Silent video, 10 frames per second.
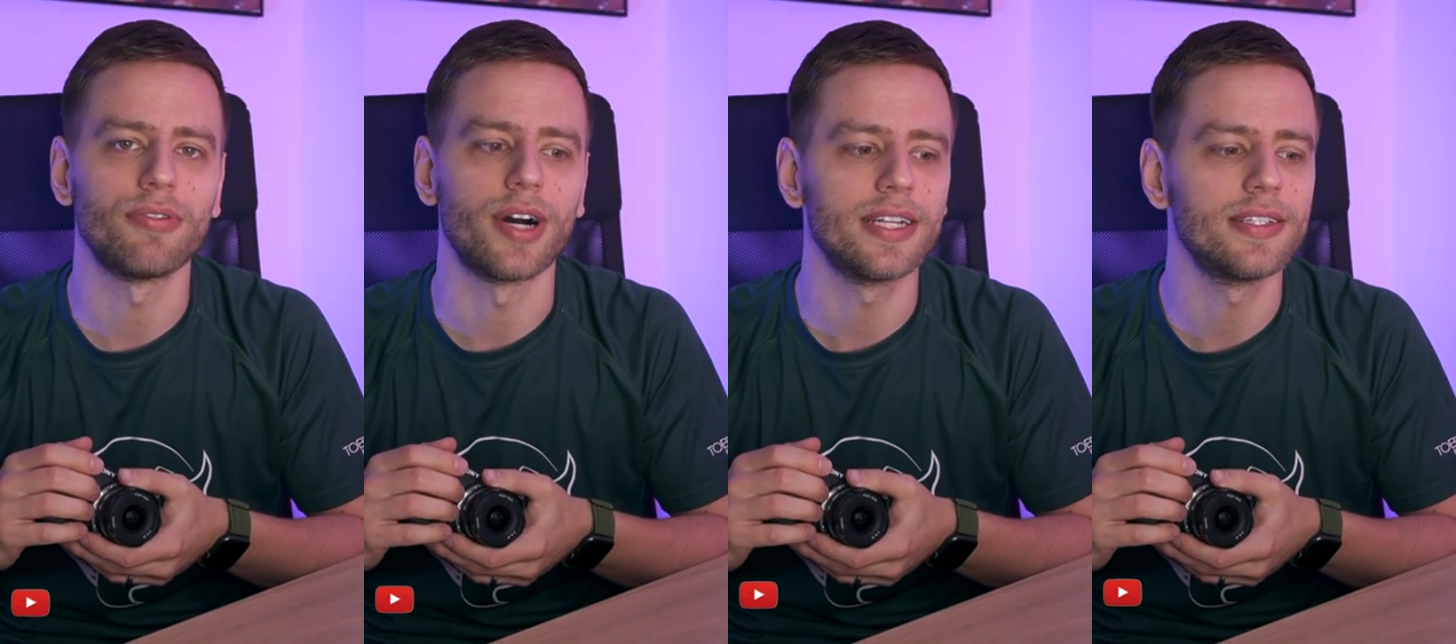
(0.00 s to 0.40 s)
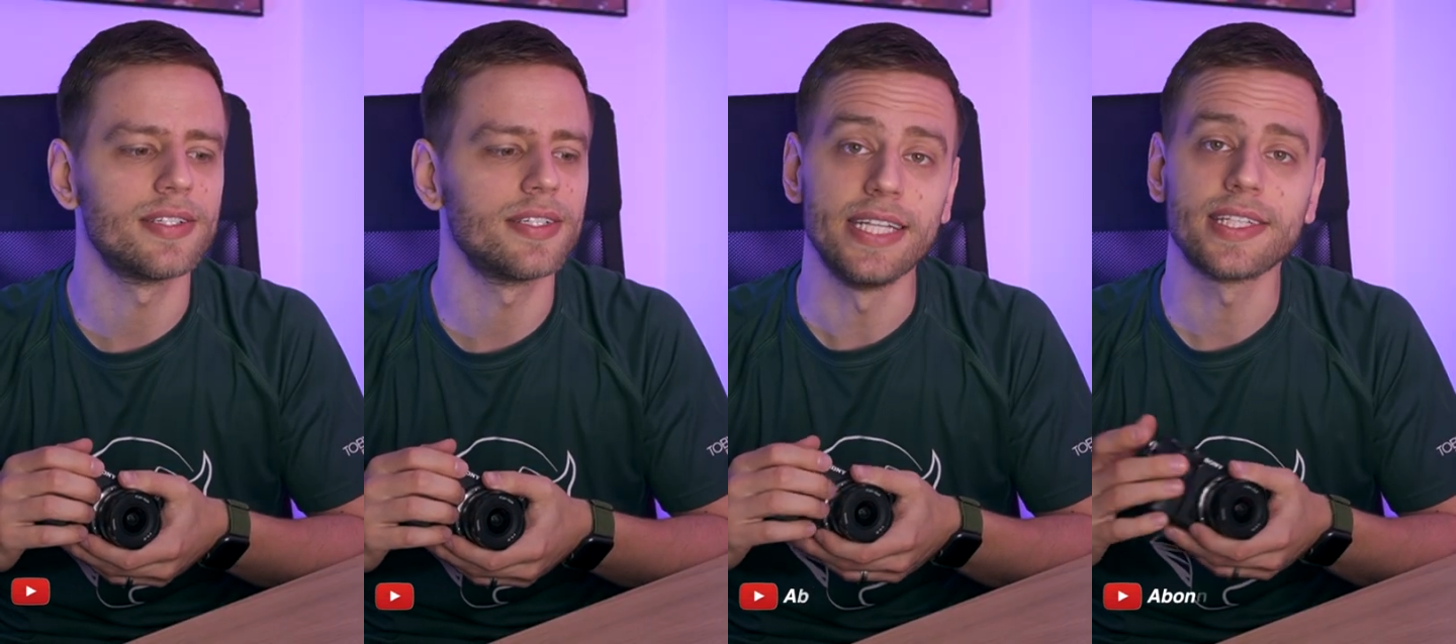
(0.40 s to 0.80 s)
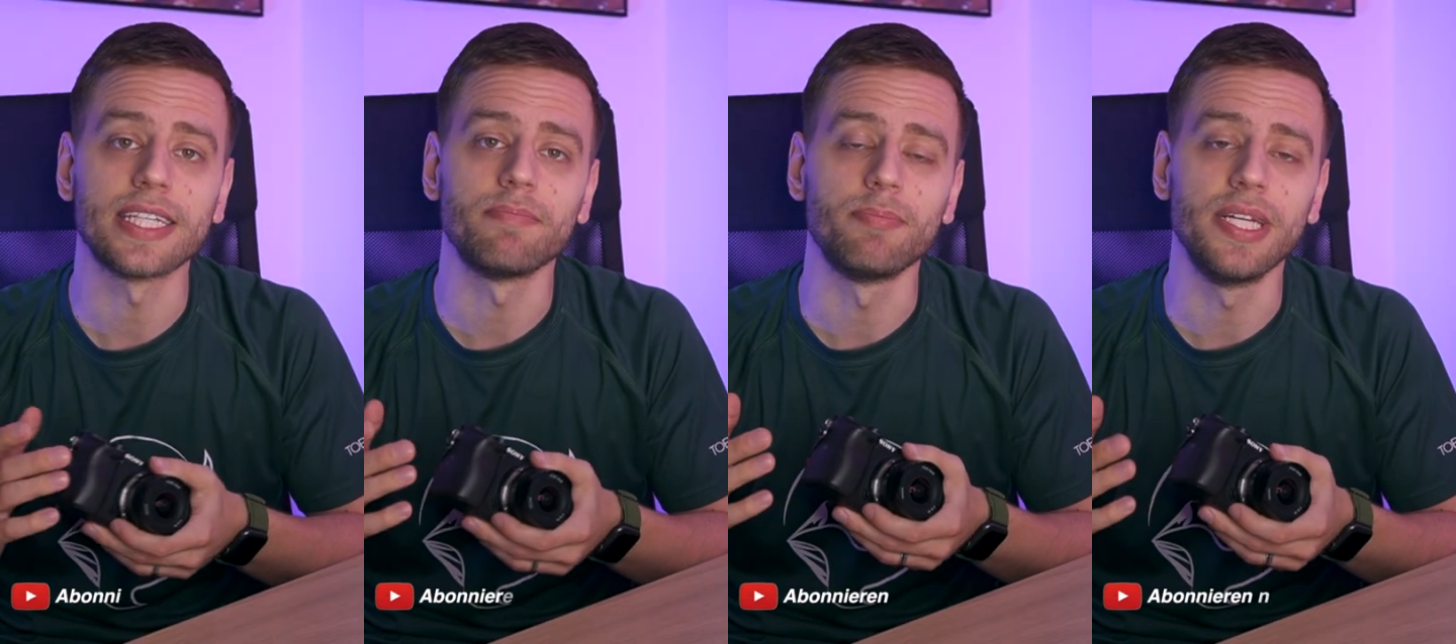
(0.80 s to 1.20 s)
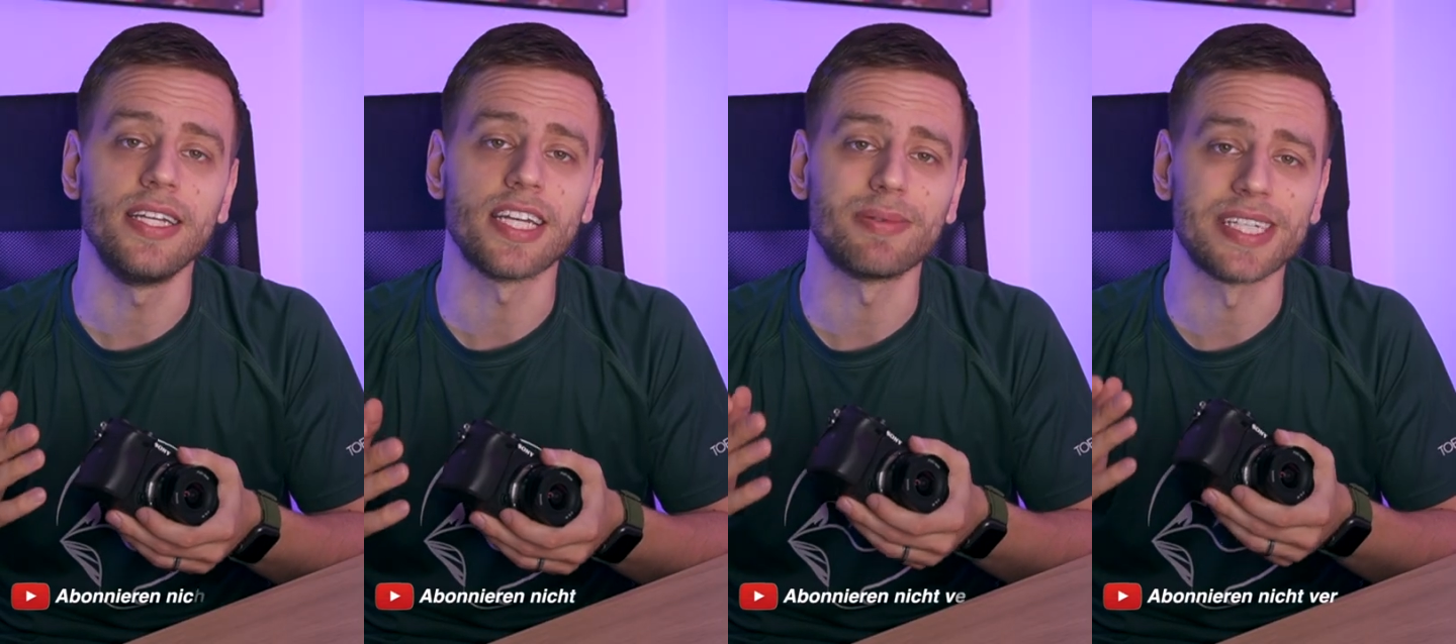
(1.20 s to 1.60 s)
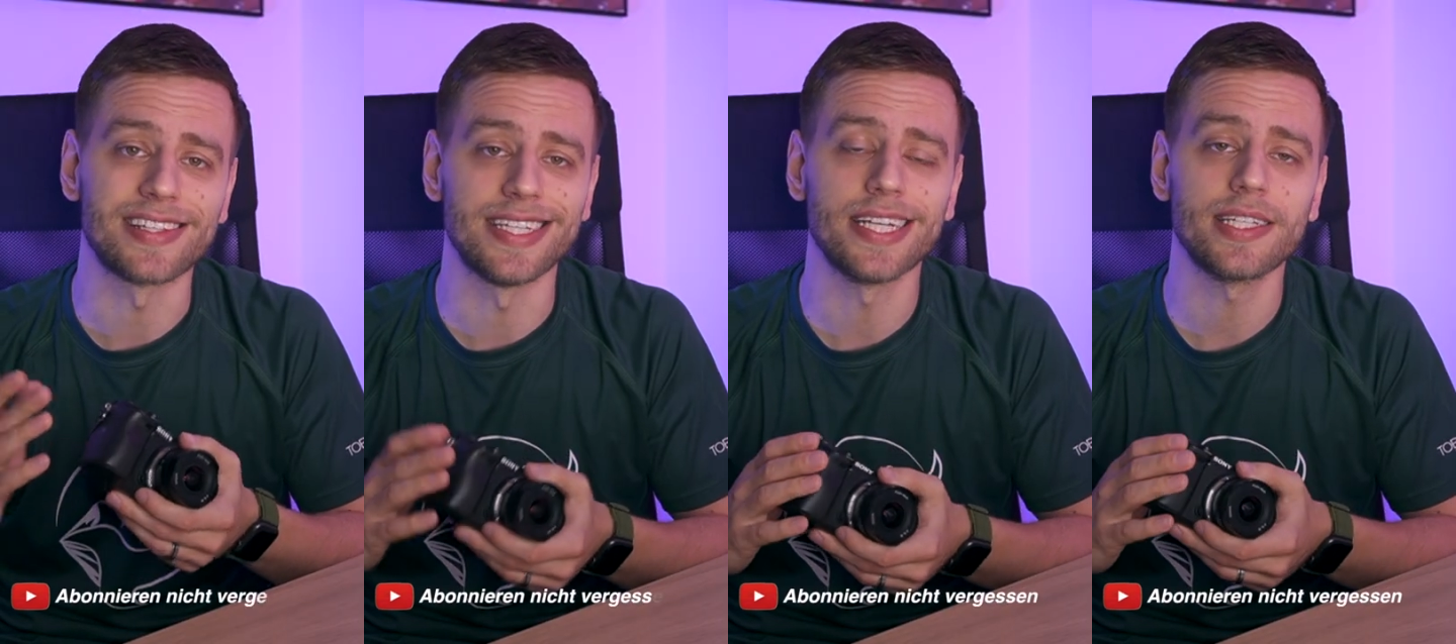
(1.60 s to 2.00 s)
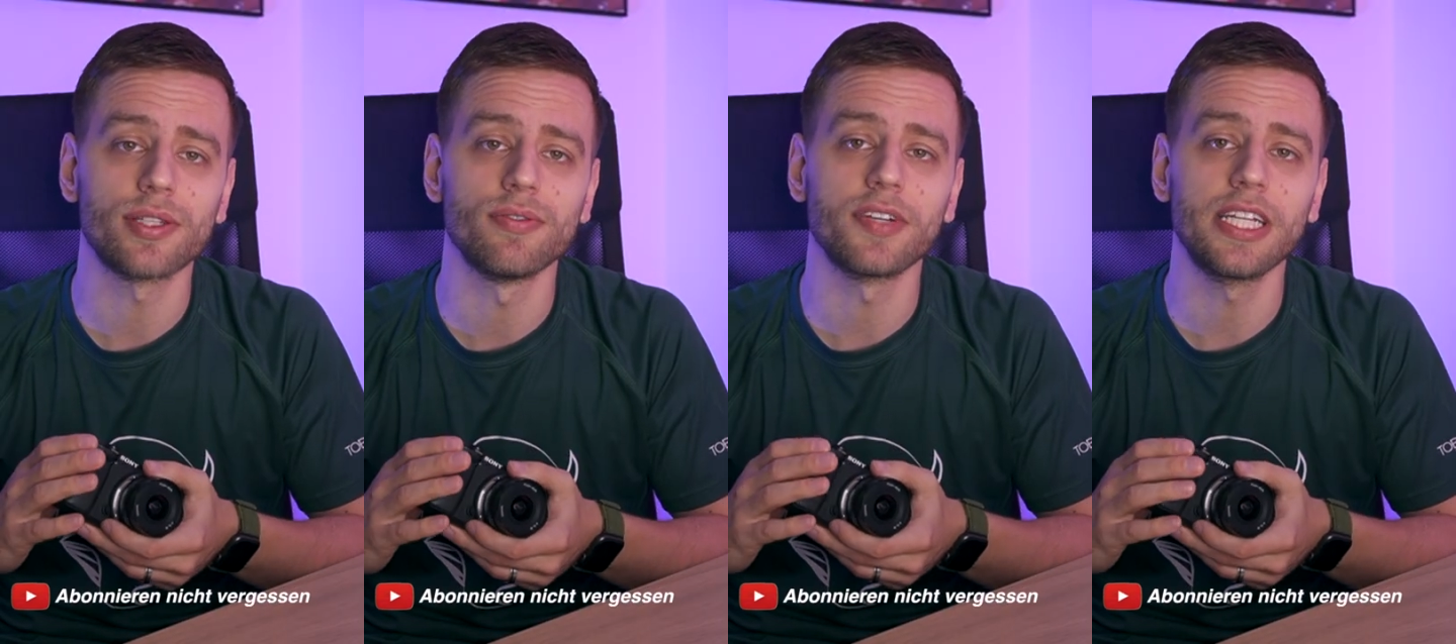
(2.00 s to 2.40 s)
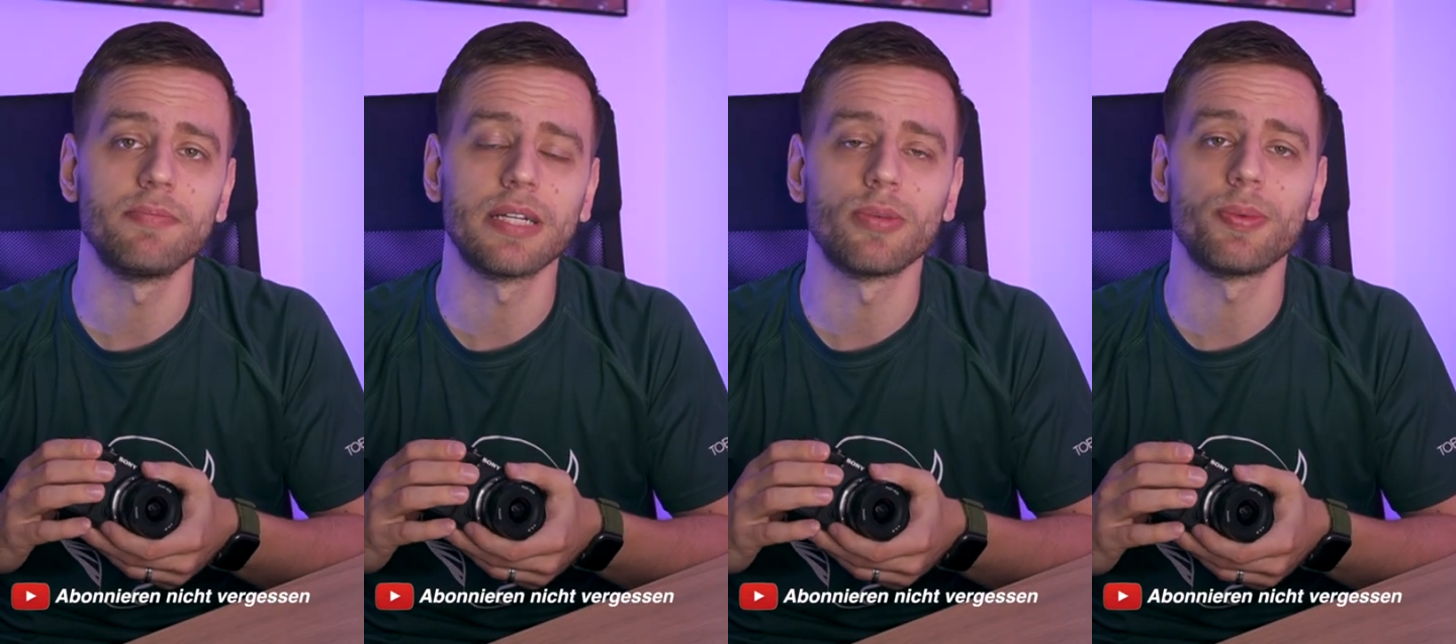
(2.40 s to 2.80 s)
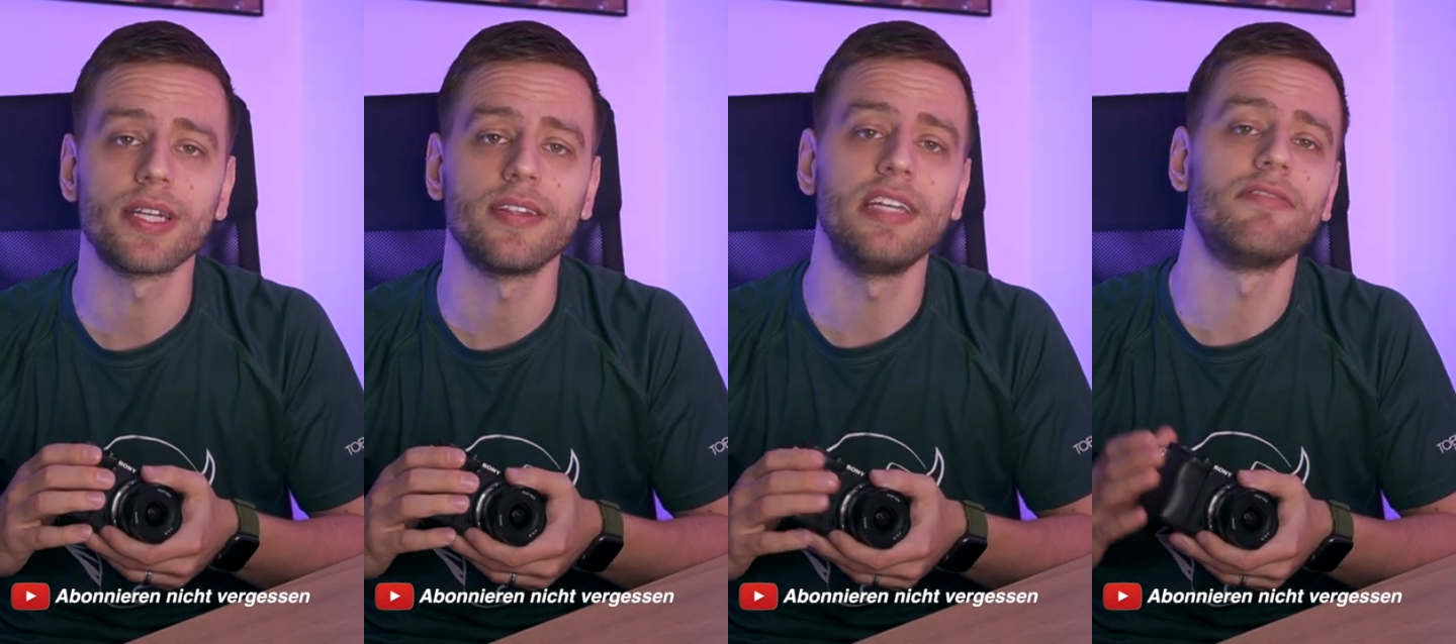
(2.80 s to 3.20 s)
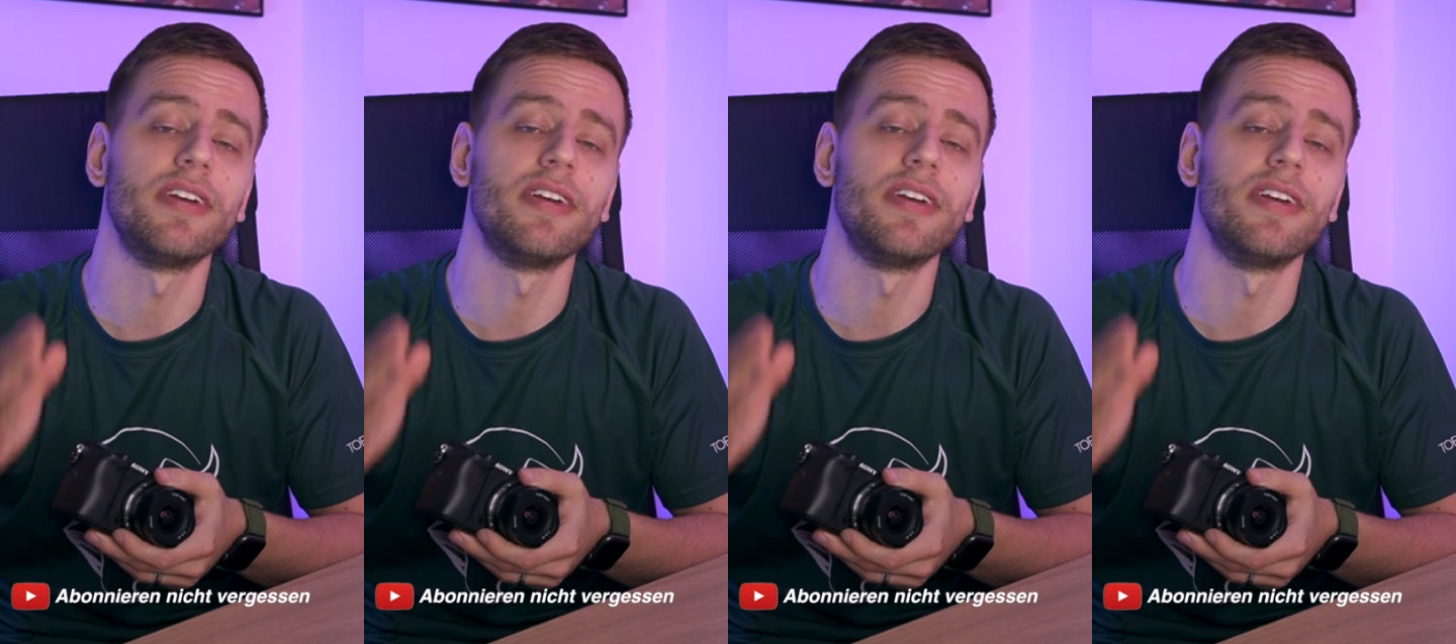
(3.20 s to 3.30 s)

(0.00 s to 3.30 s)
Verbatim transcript: vorhanden sind. Insgesamt bin ich aber sehr, sehr zufrieden mit dem Objektiv.